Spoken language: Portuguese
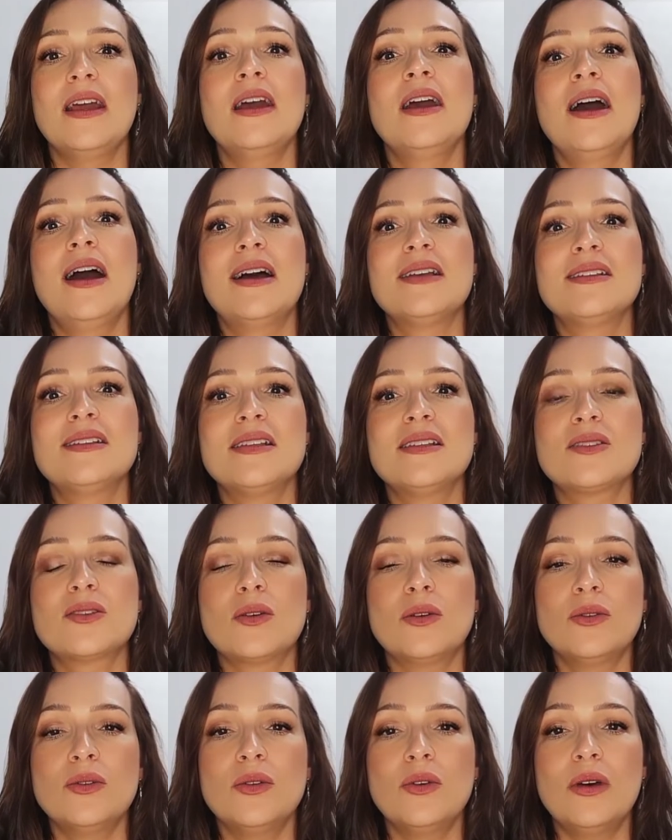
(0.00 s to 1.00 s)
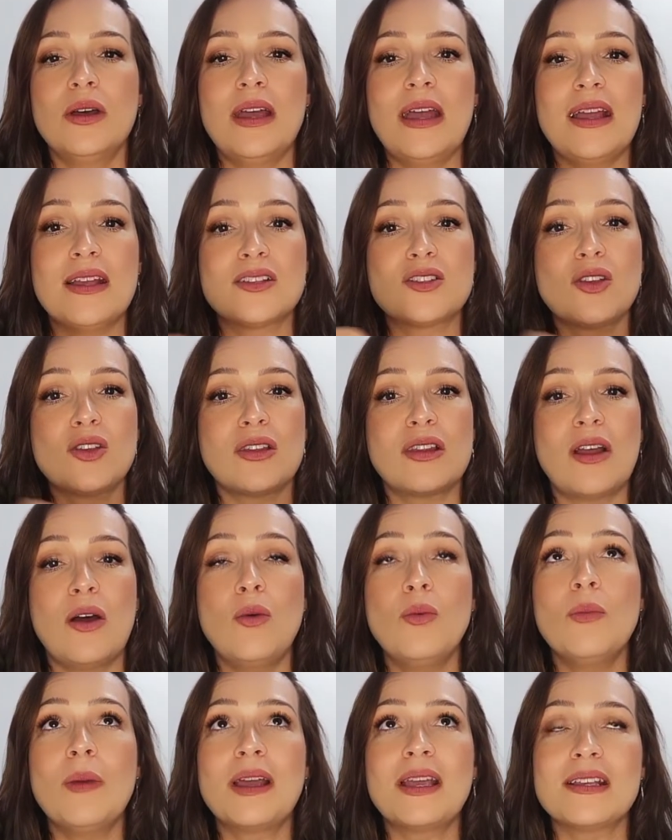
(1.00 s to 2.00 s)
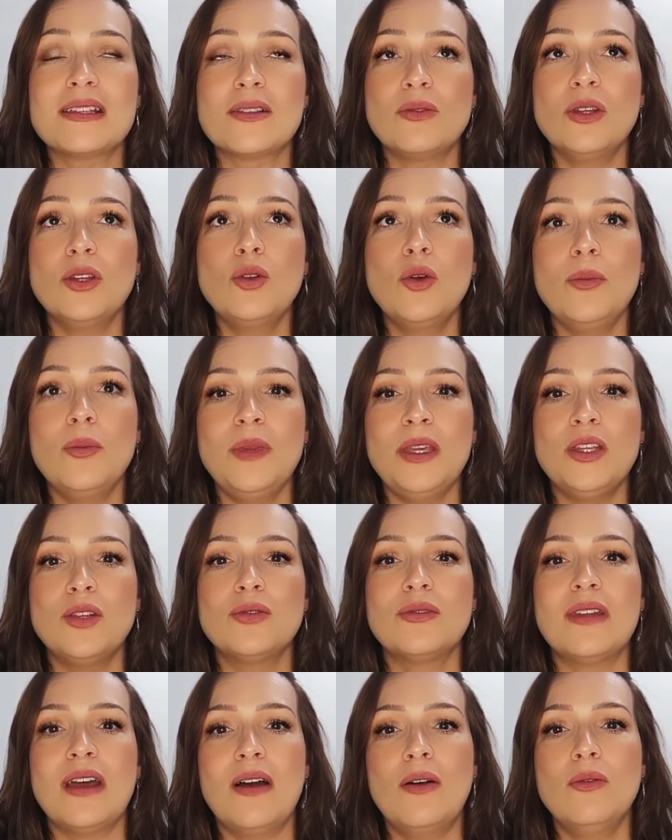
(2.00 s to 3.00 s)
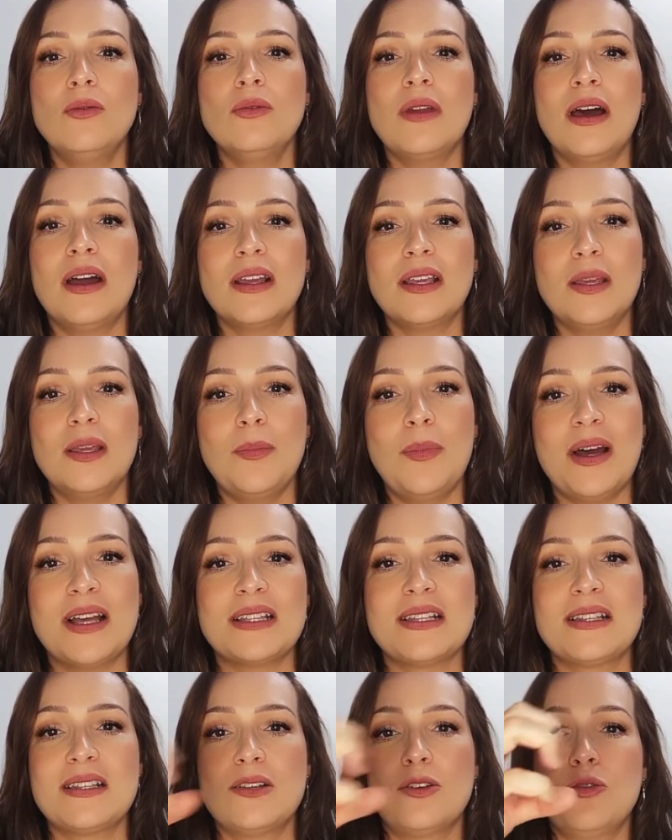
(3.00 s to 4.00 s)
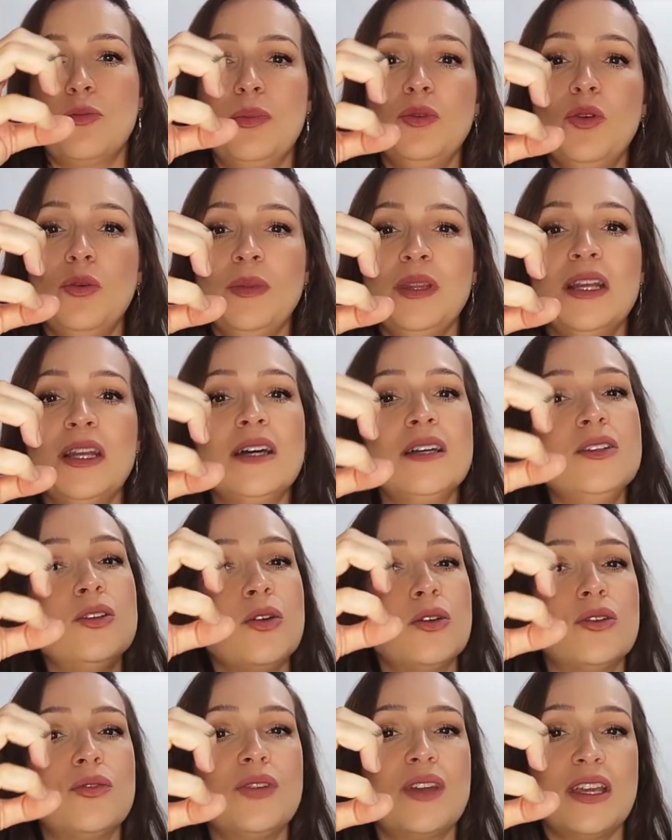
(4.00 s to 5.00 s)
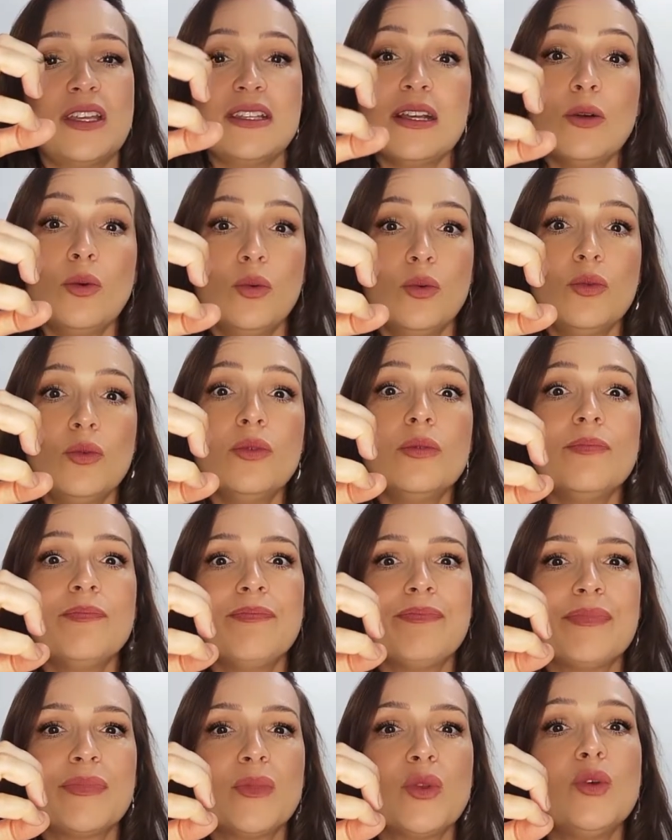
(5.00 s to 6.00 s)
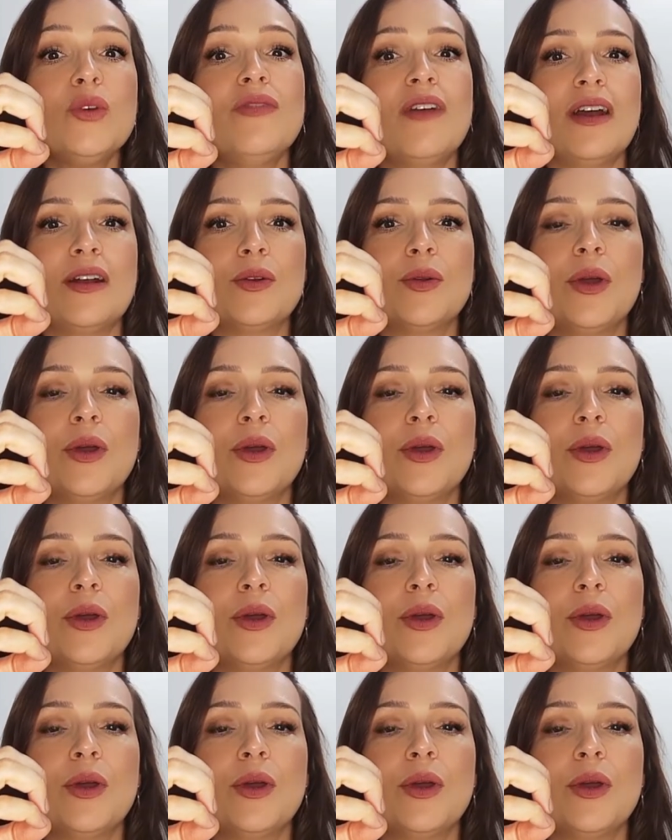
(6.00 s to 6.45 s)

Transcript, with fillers: Às vezes quando é só tá uma questão de domínio, tá um lá que passa a ser o dominante e outro fica em segundo no inverno.